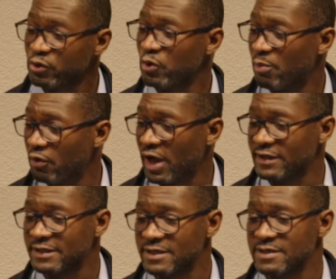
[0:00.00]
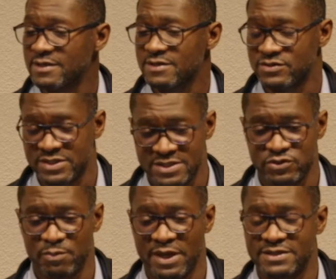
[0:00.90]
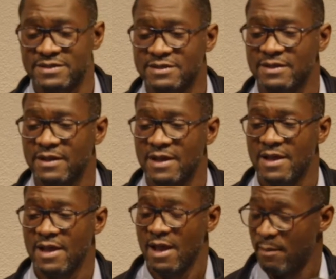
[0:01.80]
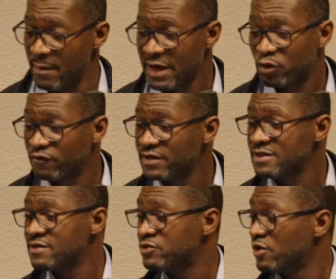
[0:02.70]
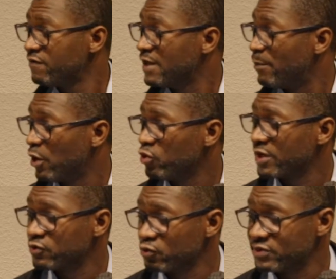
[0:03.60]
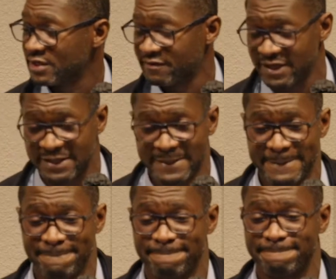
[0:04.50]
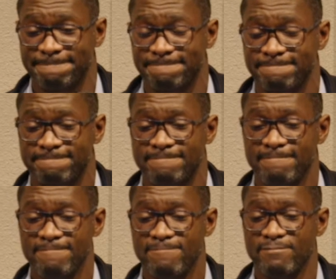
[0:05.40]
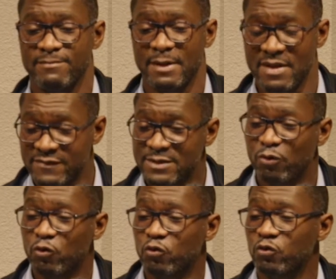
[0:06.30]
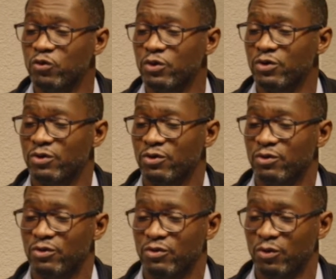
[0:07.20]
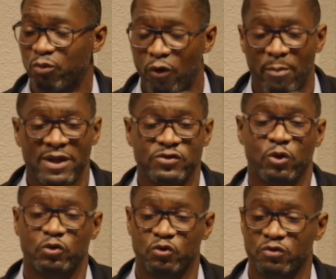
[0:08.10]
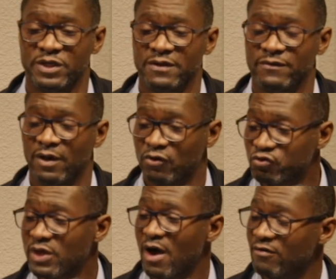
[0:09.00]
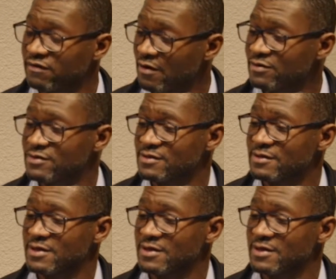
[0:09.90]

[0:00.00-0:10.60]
ne peut rater ce qui se passe. Même la Covid-19 n'a pas eu raison de cette fête même si beaucoup ne pourront pas se retrouver, en tout cas en France,